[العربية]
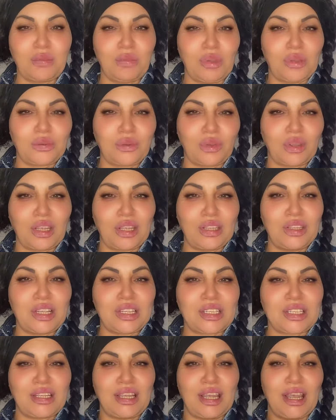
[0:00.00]
هاك تبعتو غير
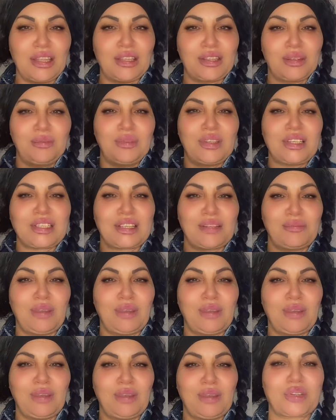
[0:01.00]
الناس اللي عندهم
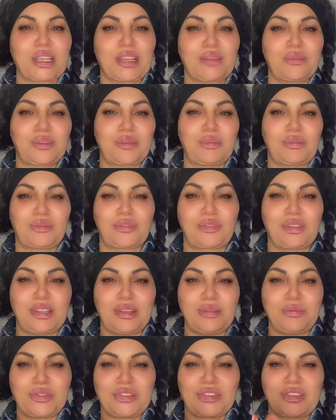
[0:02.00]
الشمس اللي
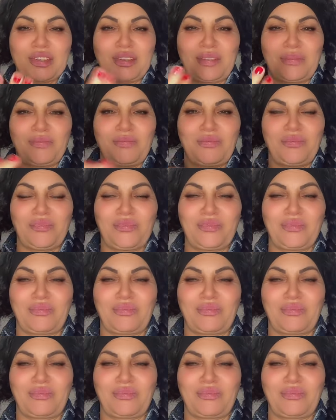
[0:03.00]
تبعتو لهمش